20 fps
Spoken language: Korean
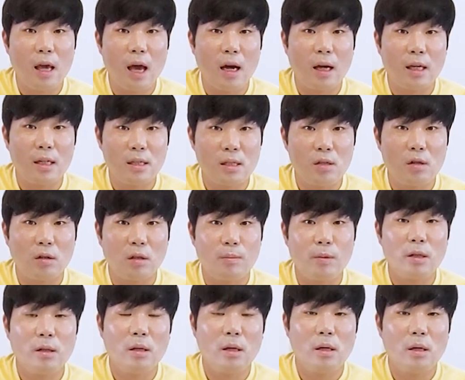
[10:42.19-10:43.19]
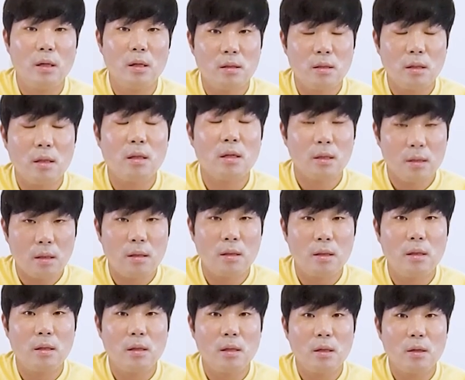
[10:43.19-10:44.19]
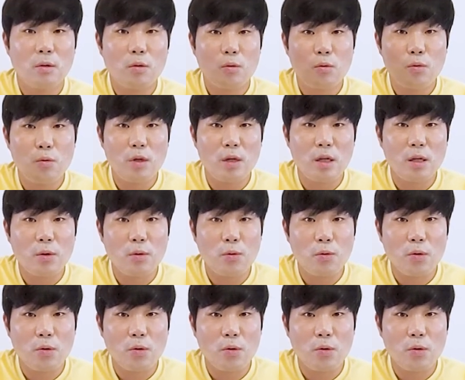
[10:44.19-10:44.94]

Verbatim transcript: 예약했어. 그러면 은, 위,